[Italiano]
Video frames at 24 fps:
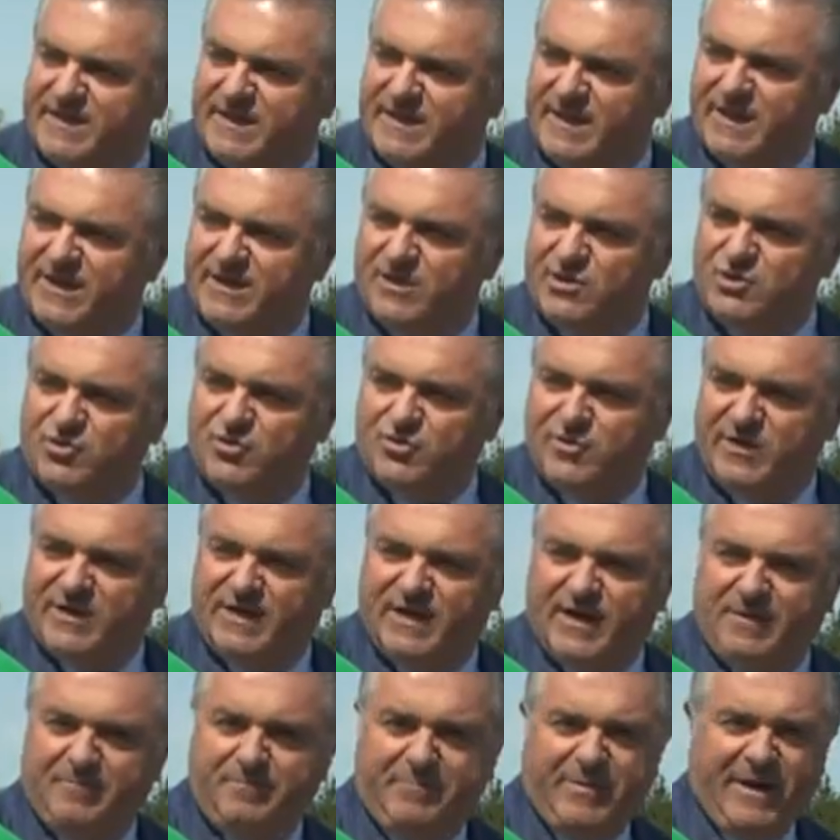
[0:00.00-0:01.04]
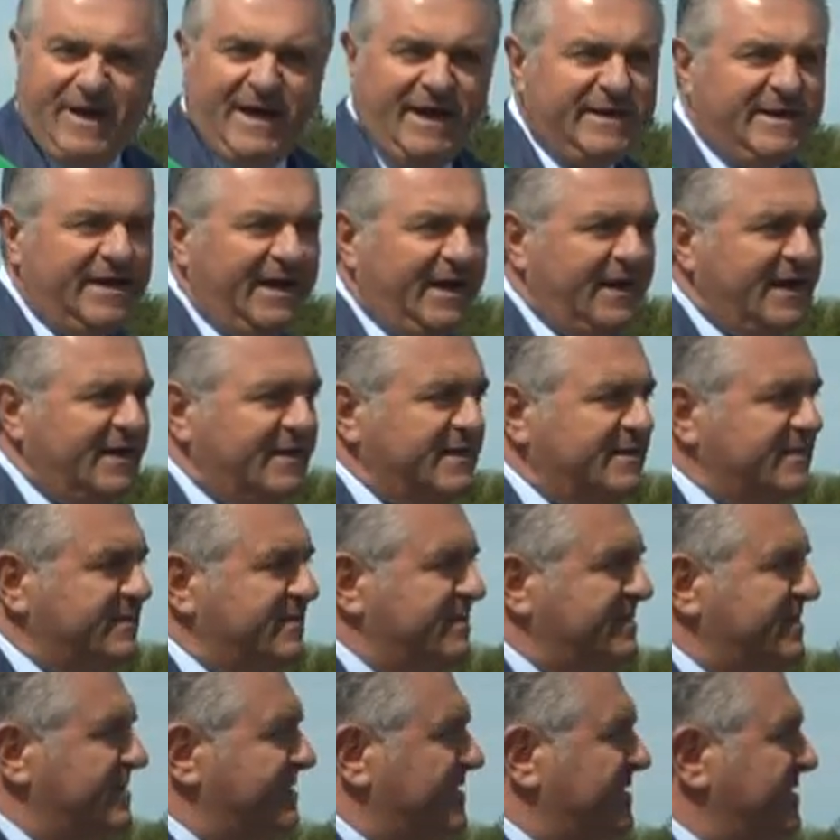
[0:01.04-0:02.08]
ceduto volontariamente, quindi
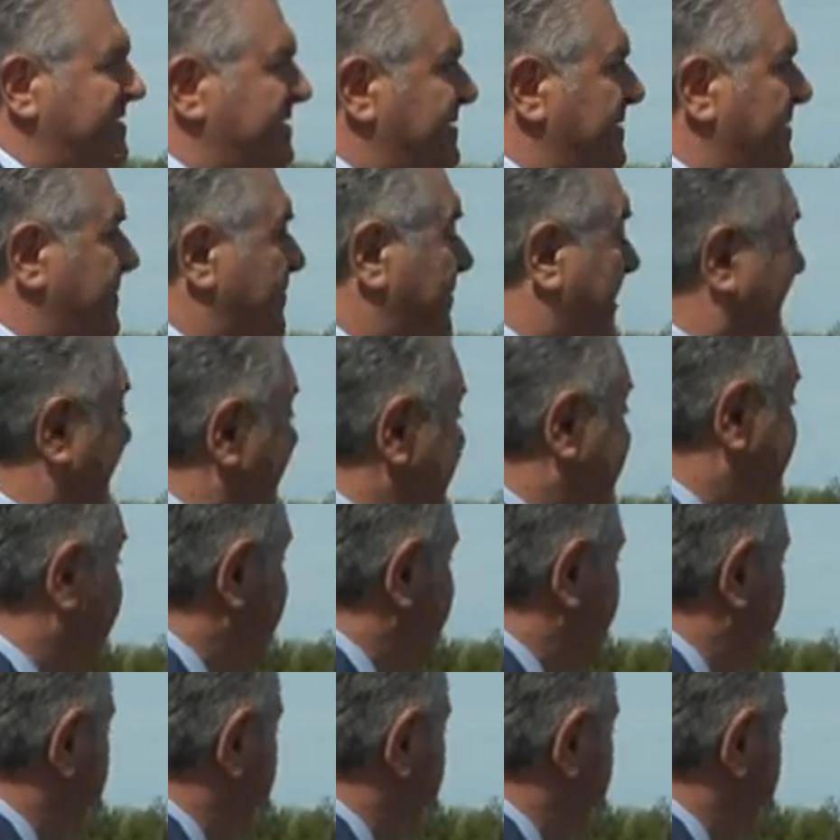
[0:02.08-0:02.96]
hanno ridotto